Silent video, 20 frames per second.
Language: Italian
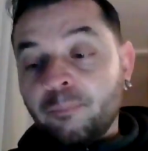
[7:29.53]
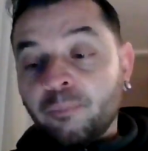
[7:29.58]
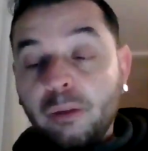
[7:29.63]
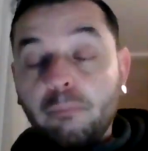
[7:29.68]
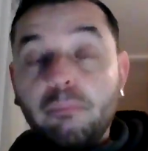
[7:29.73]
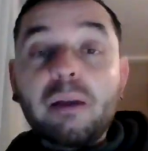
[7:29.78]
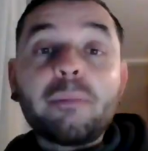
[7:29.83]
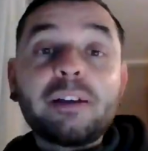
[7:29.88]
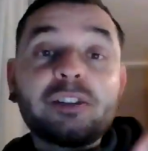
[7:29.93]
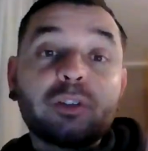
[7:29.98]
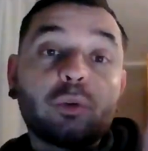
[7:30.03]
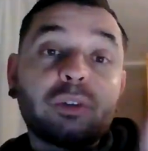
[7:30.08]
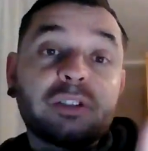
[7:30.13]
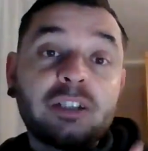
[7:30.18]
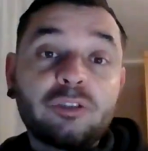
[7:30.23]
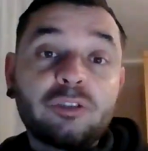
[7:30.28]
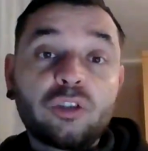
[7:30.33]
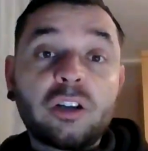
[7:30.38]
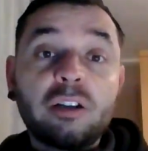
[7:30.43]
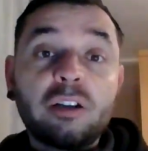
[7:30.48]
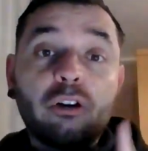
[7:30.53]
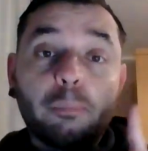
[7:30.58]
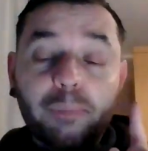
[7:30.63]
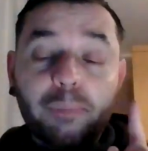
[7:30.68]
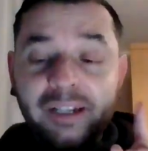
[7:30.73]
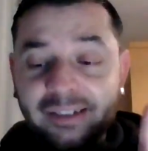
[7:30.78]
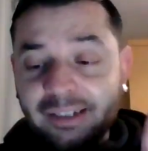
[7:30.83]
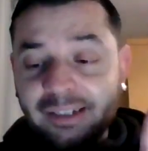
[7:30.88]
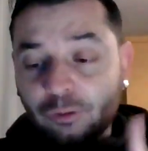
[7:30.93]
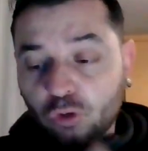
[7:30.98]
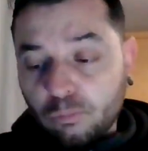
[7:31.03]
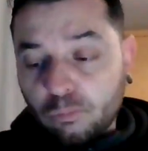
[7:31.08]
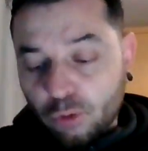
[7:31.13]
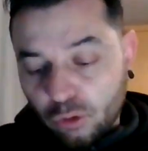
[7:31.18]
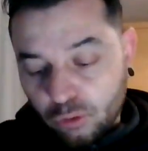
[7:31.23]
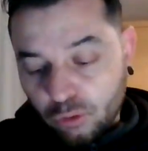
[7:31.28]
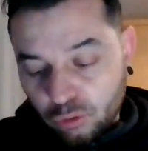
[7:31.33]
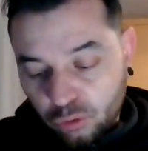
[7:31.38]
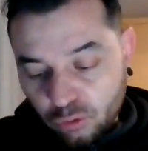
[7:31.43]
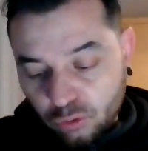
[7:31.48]
Ma in mezzo a questa storia ho apprezzato
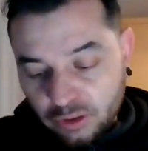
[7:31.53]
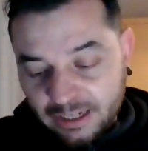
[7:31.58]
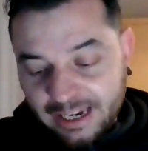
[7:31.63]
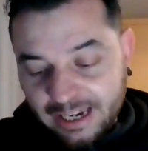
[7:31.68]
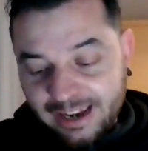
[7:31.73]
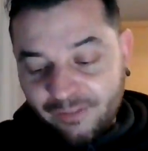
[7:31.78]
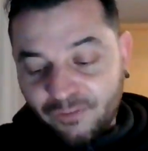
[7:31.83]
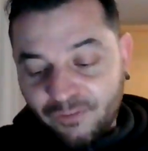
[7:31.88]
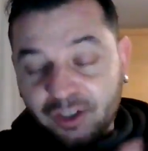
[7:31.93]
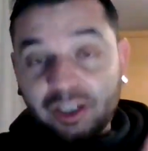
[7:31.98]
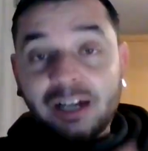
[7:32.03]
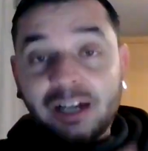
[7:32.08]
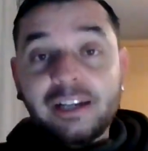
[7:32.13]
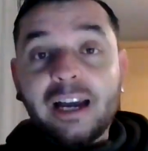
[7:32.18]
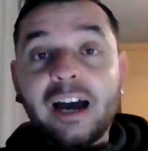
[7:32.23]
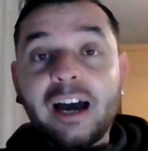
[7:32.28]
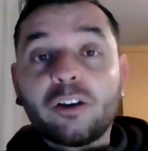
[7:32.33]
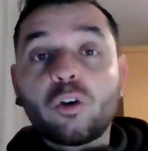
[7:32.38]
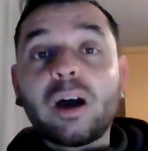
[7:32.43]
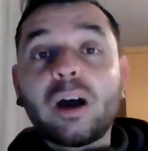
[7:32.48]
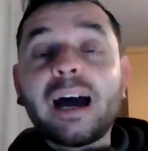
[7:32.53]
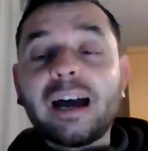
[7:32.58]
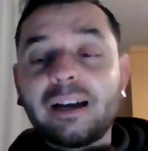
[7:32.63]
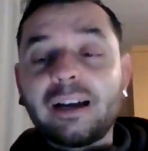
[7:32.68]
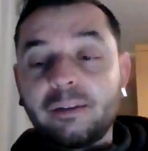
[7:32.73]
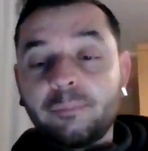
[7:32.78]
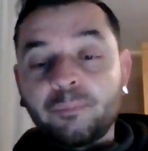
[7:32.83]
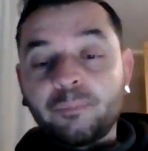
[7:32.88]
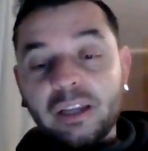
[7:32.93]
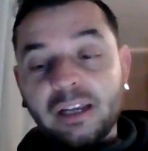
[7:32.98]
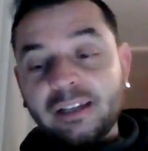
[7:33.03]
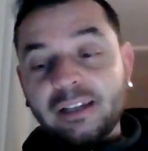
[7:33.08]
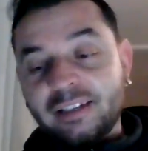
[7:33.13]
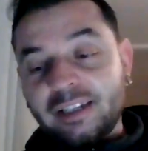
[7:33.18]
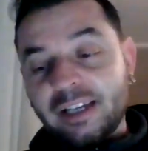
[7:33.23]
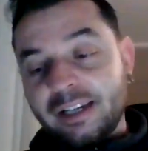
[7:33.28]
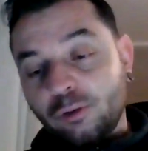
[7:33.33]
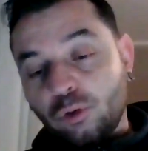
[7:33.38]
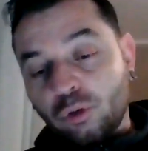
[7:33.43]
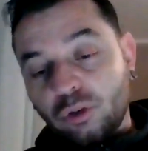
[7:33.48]
molto che Vitaliano ha
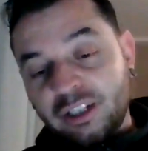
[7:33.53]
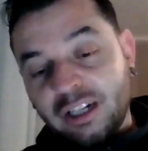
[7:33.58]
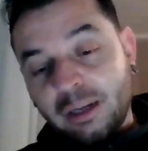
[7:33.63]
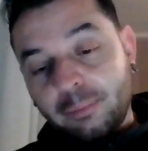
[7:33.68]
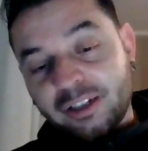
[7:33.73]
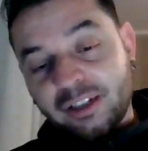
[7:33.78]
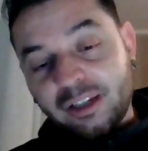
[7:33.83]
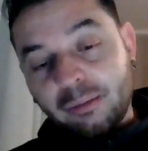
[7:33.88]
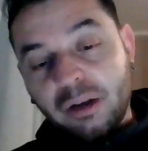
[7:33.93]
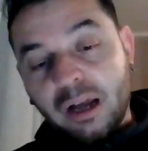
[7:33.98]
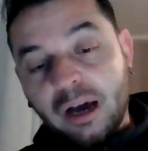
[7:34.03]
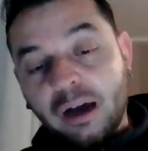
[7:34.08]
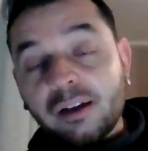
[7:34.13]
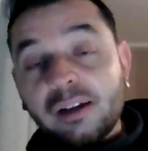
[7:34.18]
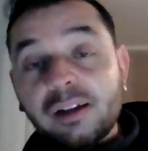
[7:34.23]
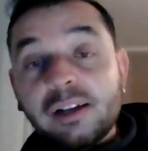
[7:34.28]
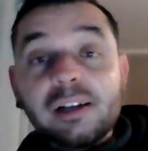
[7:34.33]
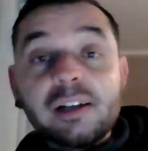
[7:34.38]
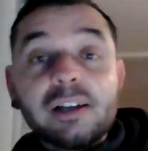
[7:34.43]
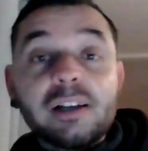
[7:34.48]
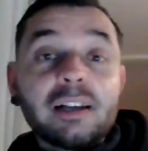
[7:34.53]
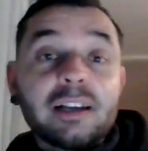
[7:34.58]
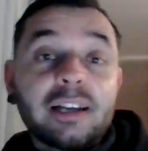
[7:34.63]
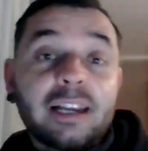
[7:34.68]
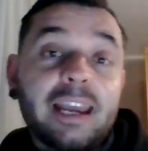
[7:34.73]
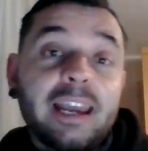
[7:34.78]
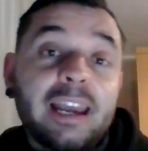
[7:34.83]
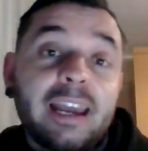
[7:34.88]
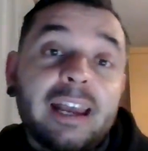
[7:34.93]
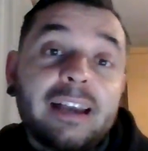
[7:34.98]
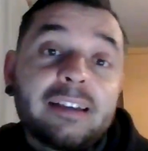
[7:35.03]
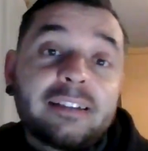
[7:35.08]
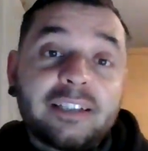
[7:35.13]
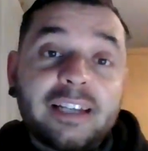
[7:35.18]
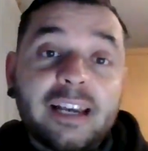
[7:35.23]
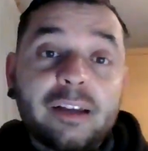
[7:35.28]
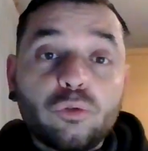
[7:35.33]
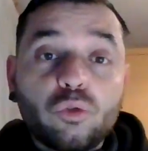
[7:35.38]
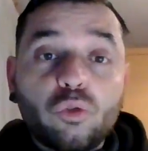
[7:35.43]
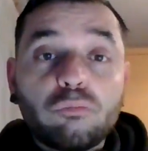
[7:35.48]
inserito Dinamite Bla che
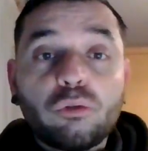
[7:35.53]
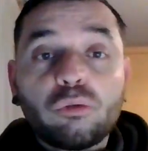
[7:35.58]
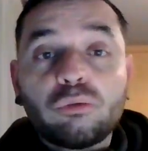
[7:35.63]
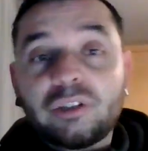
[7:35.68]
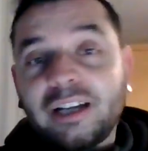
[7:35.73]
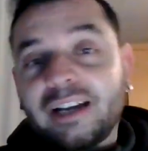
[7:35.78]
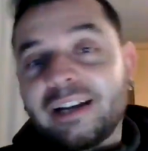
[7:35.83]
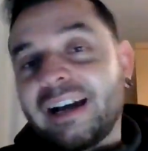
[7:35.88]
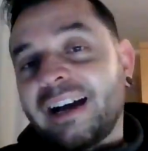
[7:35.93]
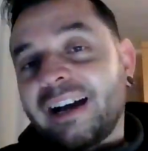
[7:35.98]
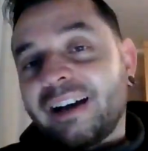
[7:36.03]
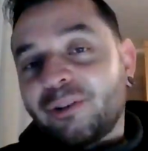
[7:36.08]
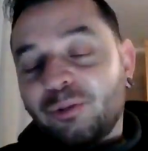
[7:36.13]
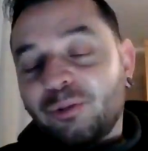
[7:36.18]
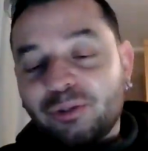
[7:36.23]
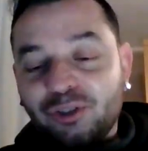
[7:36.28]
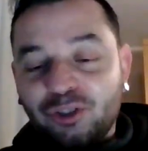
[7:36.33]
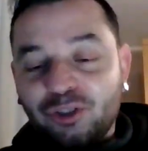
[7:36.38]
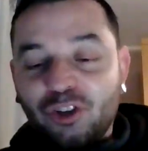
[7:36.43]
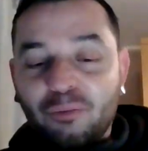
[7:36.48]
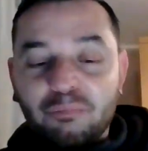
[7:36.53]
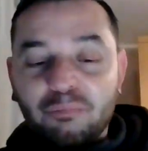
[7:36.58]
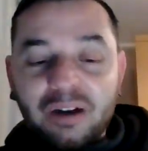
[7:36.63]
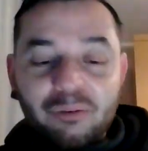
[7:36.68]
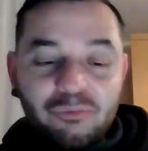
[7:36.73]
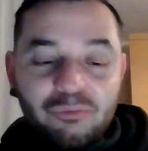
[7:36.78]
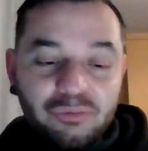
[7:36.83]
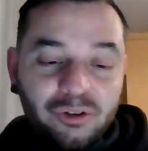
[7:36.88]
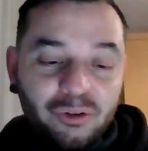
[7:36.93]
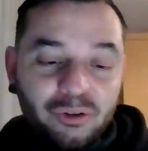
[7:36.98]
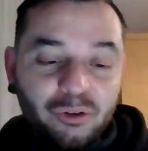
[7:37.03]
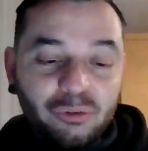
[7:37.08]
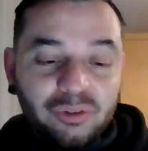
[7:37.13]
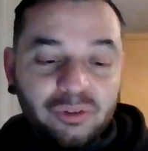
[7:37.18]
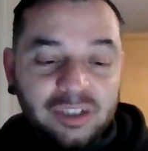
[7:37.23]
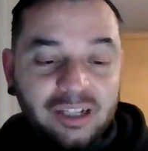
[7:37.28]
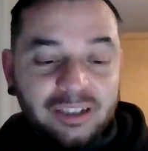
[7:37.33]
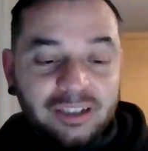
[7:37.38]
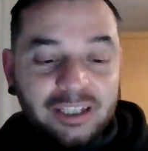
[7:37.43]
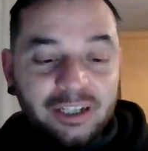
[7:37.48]
essendo un montanaro, insomma un
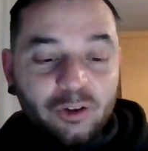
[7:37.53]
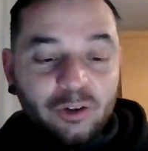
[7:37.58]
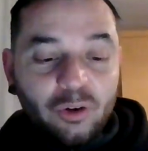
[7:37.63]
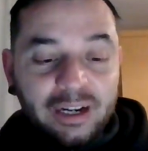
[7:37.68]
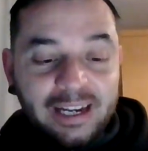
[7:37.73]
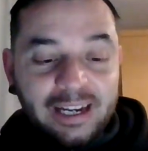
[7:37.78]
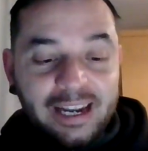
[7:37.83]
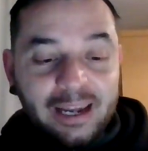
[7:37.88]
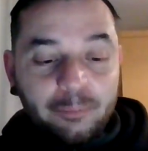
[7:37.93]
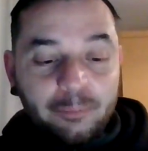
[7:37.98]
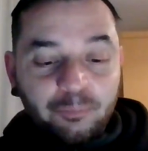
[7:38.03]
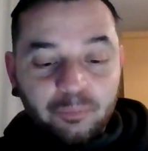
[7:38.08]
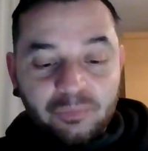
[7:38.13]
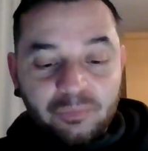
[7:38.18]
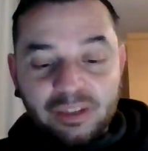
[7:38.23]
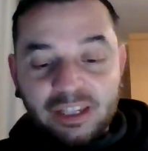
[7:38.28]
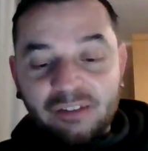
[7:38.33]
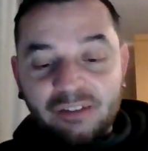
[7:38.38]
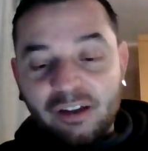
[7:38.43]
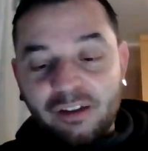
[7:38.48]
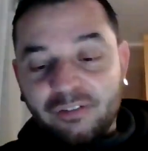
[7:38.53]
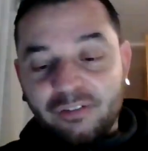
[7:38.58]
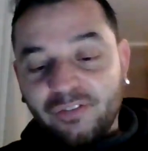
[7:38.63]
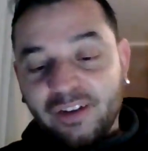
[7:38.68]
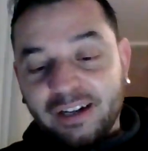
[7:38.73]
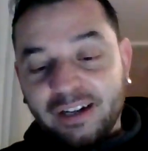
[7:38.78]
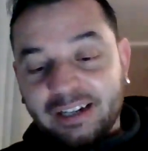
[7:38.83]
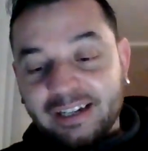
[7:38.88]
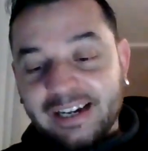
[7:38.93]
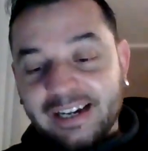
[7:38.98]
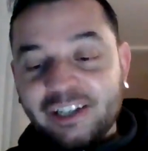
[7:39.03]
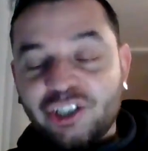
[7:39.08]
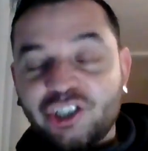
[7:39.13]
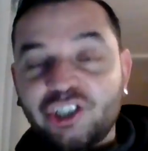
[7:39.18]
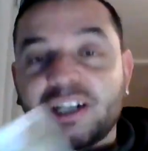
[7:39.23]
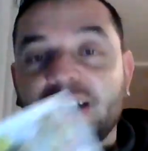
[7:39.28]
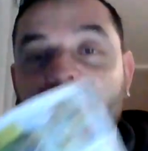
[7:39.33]
contadino che deve far crescere